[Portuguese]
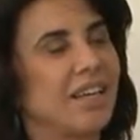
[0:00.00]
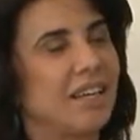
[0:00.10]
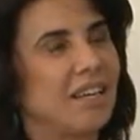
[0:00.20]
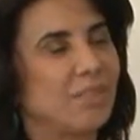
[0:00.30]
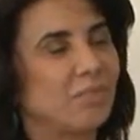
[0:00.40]

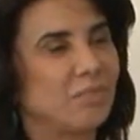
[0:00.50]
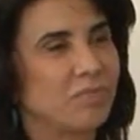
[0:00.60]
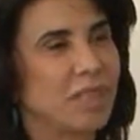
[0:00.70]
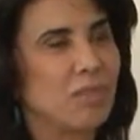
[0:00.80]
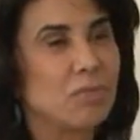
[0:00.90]
É,
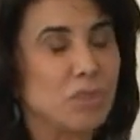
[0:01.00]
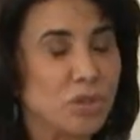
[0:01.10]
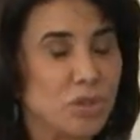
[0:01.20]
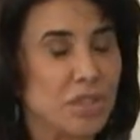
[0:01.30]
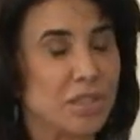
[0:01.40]
é
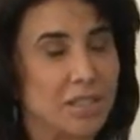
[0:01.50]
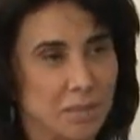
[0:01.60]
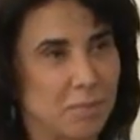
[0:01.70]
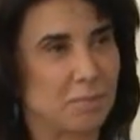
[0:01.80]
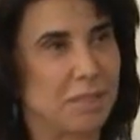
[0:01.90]
muito
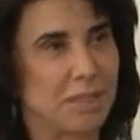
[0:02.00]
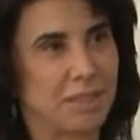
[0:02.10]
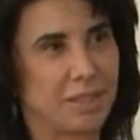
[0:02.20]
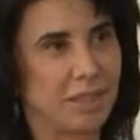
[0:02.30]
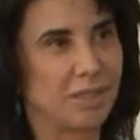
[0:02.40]

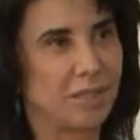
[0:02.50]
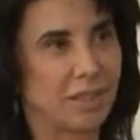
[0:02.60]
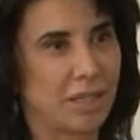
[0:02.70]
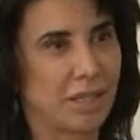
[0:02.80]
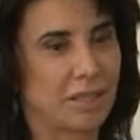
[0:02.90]
simples, na
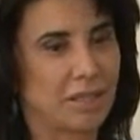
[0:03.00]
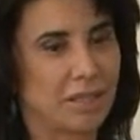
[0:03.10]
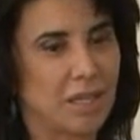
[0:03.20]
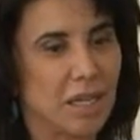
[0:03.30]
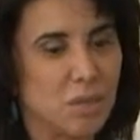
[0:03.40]

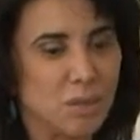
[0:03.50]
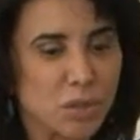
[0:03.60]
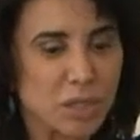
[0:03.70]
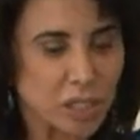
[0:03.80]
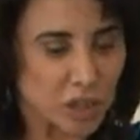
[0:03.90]
verdade.
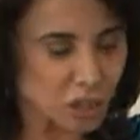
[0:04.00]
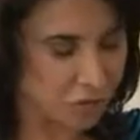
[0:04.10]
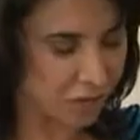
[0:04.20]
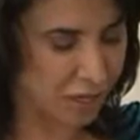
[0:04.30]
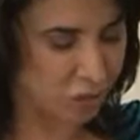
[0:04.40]
Porque o que a
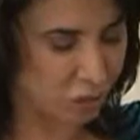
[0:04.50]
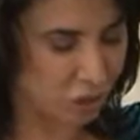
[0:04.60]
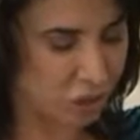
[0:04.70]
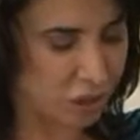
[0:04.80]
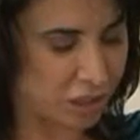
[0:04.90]
gente faz o
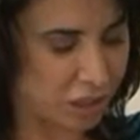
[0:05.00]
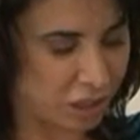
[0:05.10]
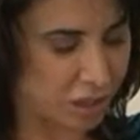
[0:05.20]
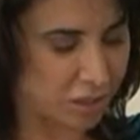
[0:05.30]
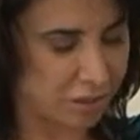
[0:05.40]
dia a
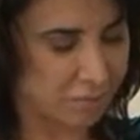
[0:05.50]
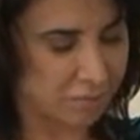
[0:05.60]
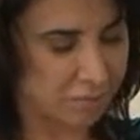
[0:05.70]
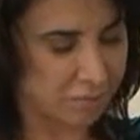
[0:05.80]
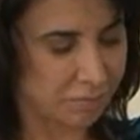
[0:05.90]
dia,
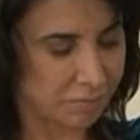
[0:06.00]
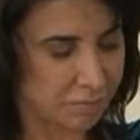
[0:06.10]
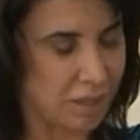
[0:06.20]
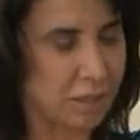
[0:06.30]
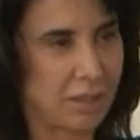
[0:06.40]

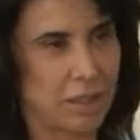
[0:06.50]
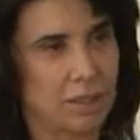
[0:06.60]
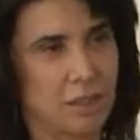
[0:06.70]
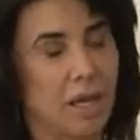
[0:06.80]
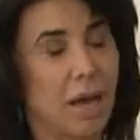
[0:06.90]

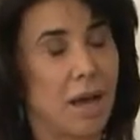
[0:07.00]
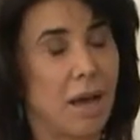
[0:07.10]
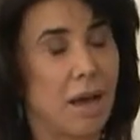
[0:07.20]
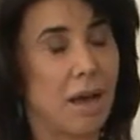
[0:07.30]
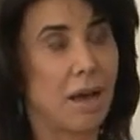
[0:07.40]
Bernadette,
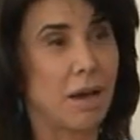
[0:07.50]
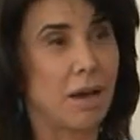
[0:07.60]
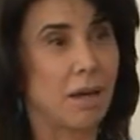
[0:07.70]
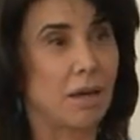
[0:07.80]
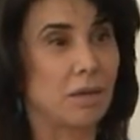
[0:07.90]

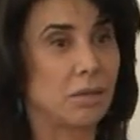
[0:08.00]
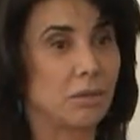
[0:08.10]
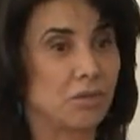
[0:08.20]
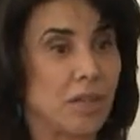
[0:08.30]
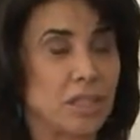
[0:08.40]

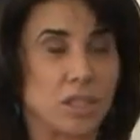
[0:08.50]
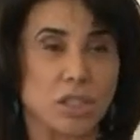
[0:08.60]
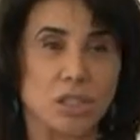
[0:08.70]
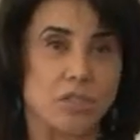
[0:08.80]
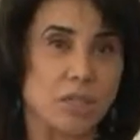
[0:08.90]
faz a
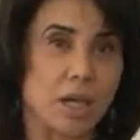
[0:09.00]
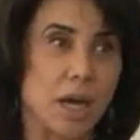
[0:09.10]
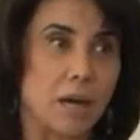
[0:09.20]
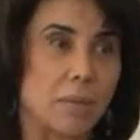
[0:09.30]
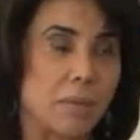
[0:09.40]
gente
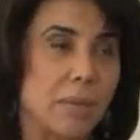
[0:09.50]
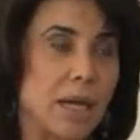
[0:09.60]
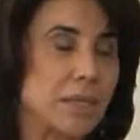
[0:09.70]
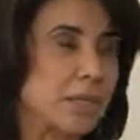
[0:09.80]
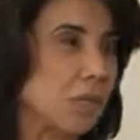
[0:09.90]
ficar
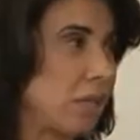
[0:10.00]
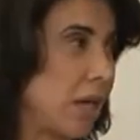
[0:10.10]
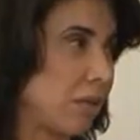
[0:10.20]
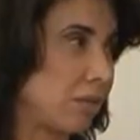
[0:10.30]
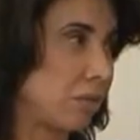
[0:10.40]
mais
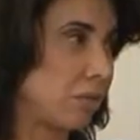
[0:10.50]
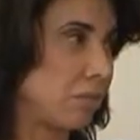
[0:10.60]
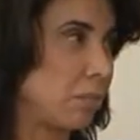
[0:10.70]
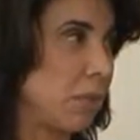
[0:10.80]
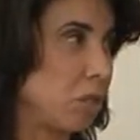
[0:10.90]
saudável,
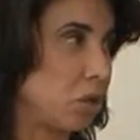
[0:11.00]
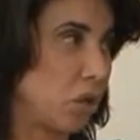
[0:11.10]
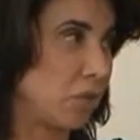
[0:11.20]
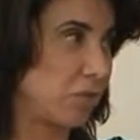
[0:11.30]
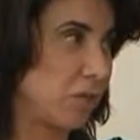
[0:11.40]
mais
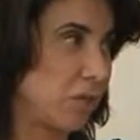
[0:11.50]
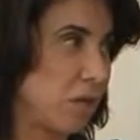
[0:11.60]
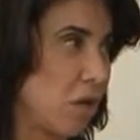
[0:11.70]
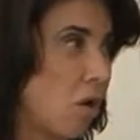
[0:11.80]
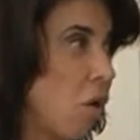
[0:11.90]
jovem,
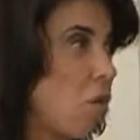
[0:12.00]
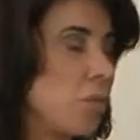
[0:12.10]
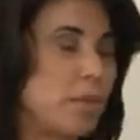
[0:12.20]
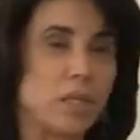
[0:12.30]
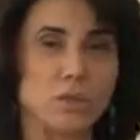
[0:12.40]
ou
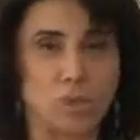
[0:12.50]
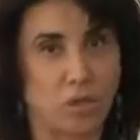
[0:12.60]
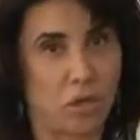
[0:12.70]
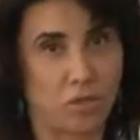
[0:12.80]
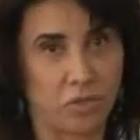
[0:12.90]
menos
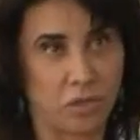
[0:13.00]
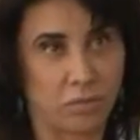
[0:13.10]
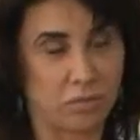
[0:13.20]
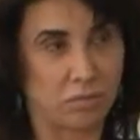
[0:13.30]
jovem